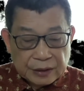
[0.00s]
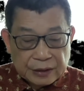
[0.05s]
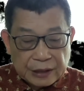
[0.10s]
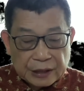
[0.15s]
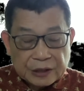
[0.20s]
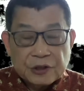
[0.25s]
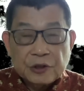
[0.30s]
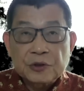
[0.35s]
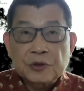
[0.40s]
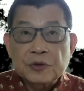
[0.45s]

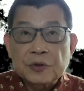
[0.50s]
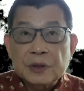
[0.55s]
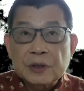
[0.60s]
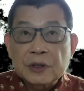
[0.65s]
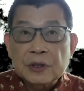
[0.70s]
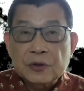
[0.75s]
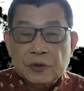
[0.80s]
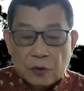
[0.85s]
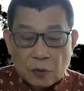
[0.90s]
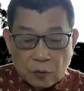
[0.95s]
也就随
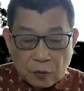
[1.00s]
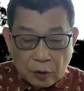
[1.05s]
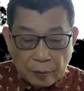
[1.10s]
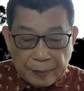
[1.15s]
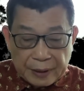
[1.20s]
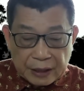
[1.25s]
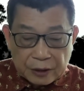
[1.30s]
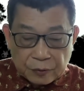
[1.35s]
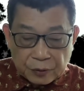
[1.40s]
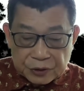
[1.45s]
着中国、
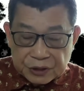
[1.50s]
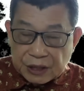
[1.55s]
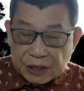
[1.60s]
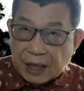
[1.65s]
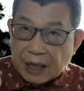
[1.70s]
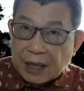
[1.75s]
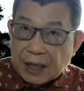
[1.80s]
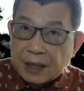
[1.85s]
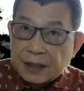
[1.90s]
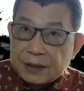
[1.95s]
美国
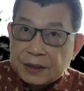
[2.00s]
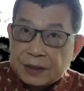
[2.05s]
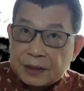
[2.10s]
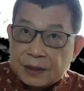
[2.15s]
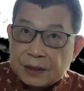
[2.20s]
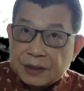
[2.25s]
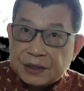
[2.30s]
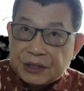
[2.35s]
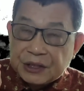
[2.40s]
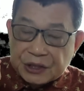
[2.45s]
尝
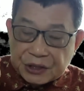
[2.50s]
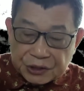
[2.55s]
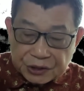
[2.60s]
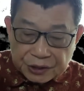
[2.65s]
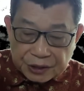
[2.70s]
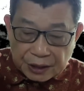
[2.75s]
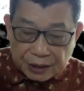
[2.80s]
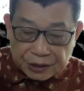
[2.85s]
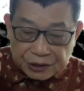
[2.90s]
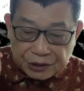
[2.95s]
试谨
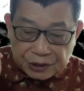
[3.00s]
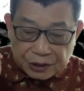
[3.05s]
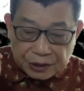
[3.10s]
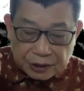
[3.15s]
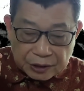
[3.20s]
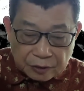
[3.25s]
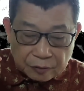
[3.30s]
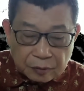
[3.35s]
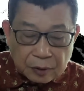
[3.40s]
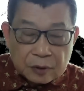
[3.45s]
慎的进
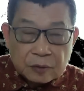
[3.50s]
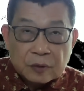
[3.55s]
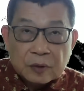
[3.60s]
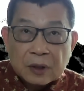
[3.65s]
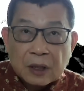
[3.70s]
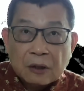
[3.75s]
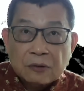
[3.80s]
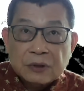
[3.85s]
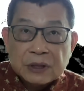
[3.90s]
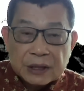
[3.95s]
行恢复
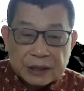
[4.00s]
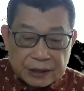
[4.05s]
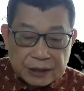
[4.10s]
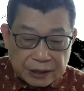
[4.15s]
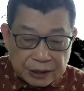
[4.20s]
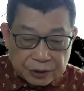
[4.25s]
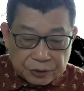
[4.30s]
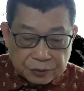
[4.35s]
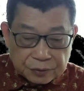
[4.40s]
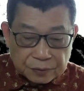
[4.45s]
高层
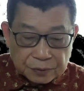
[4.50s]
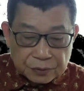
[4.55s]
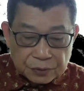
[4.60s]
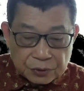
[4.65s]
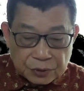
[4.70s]
接触，